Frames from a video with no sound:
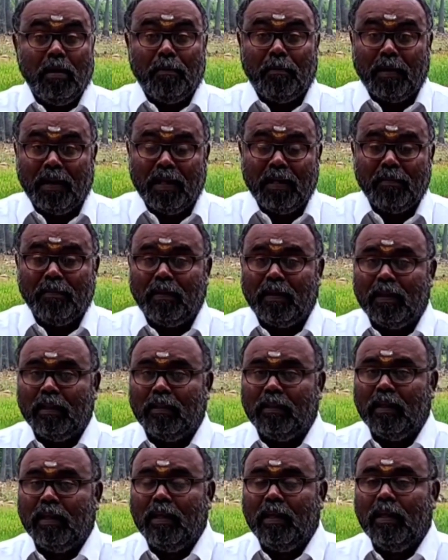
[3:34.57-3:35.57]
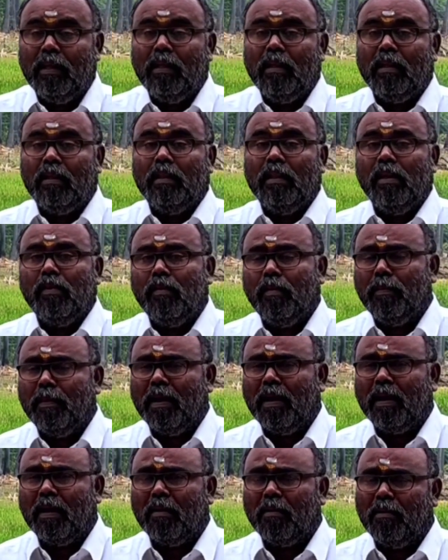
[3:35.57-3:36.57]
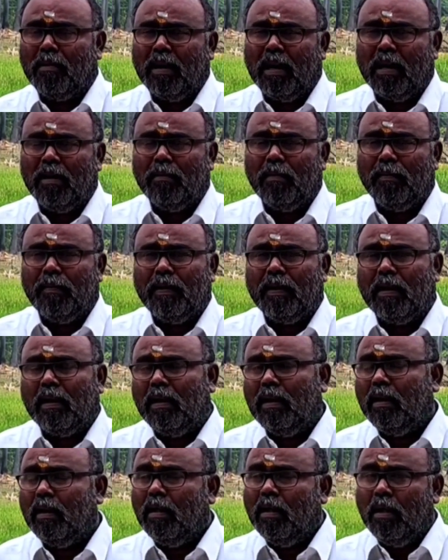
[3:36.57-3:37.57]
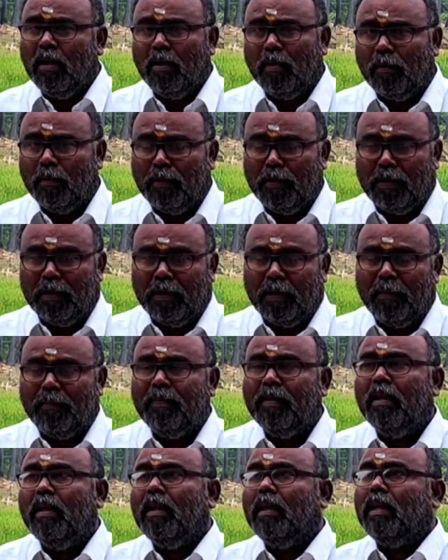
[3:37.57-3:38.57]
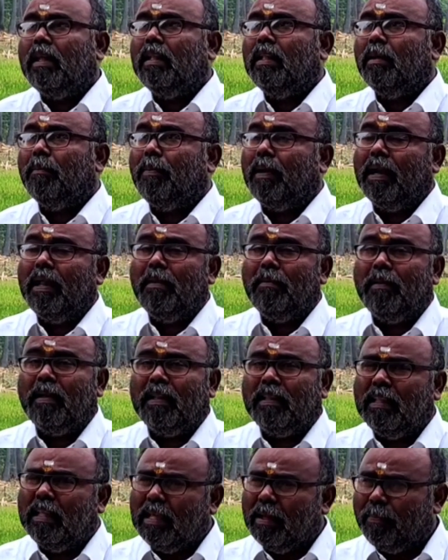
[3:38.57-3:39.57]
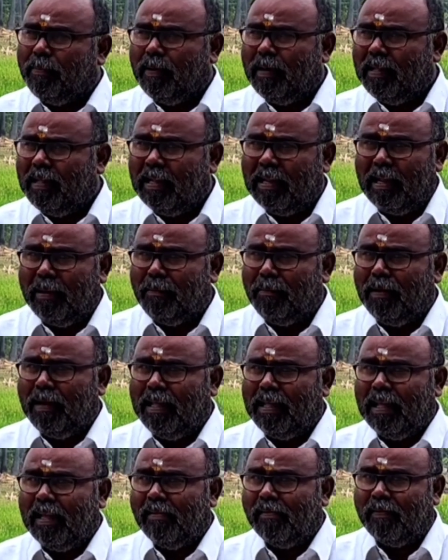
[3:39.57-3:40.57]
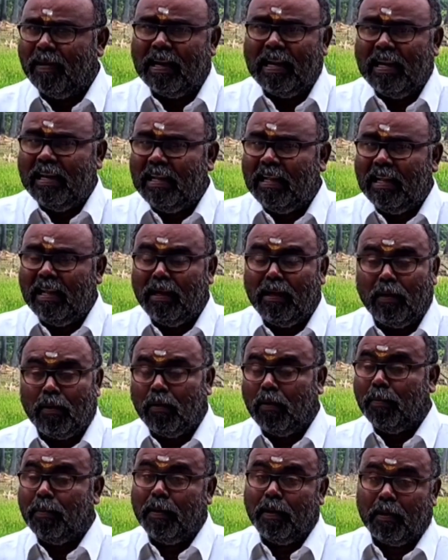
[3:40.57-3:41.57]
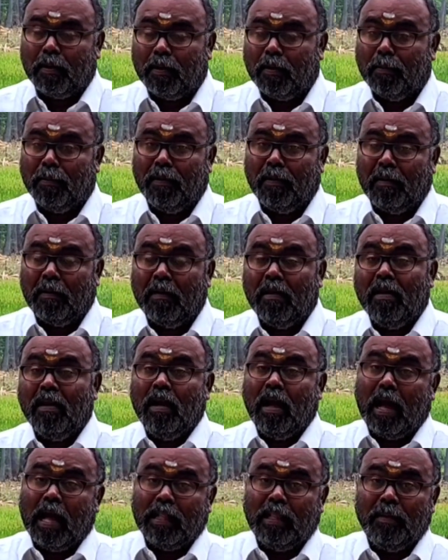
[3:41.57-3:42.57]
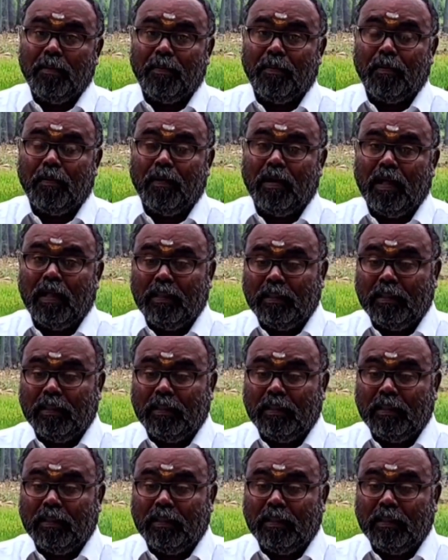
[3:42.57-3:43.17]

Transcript: பனை மரத்தை தெய்வமாக கொண்டாடுபவர்கள் உண்டு இந்த பனை மரத்தை எப்படி இளம்பனையை வடலி என்று குறிப்பிடுகிறோமோ அதை போல